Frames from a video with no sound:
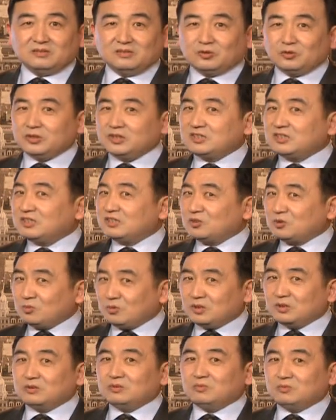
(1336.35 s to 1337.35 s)
所以这就
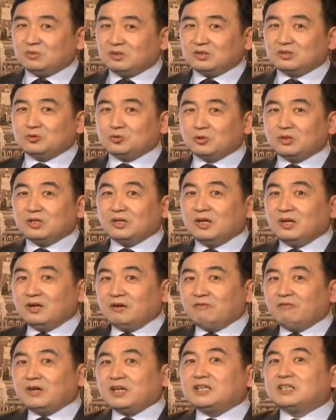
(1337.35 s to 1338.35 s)
是我说
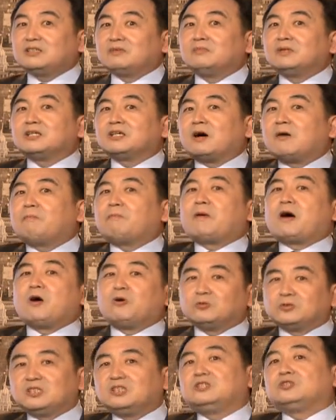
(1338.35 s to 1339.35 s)
为什么要
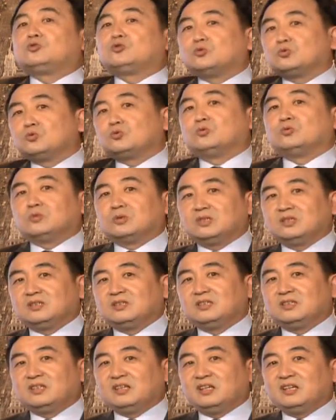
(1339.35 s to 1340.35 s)
抛弃中共呢？
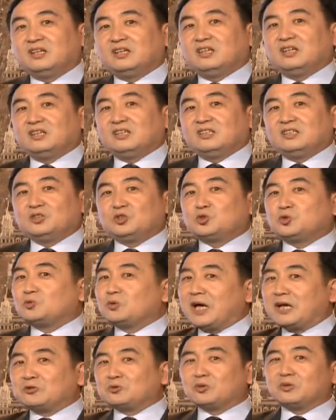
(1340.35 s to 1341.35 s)
出
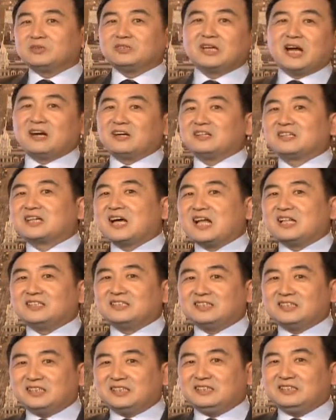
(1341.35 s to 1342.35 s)
来说让人看
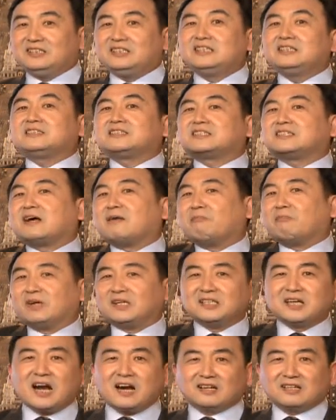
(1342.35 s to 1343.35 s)
得起，你怎么
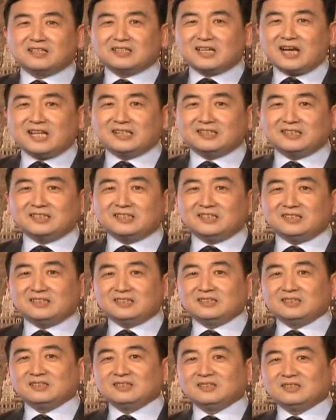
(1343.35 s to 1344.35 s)
让人看得起
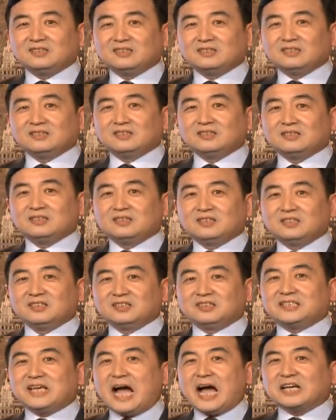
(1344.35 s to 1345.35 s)
呢？
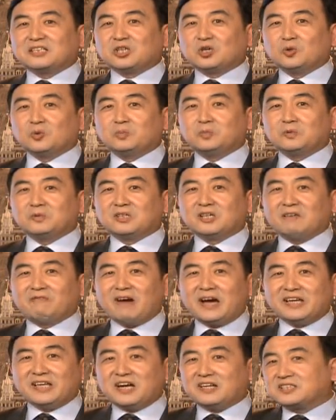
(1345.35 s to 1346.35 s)
家丑不可
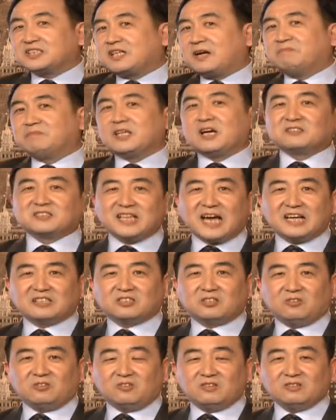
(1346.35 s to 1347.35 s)
外扬，什么叫家
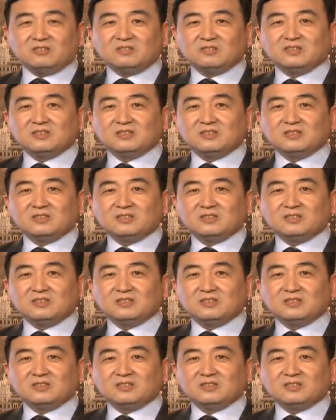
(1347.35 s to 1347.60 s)
丑啊？